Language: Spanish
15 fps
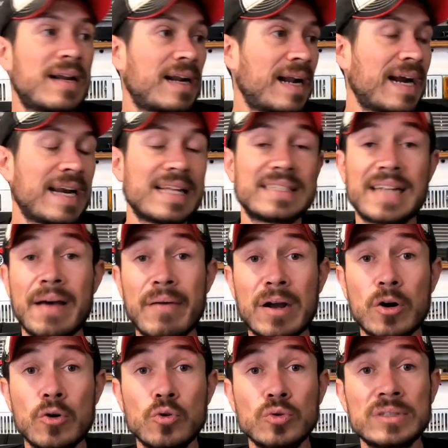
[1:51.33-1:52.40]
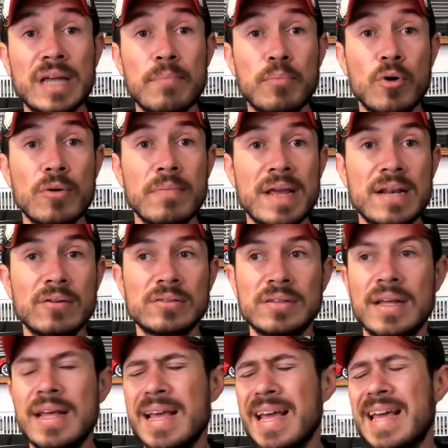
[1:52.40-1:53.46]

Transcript: regresaba con un tapón menos.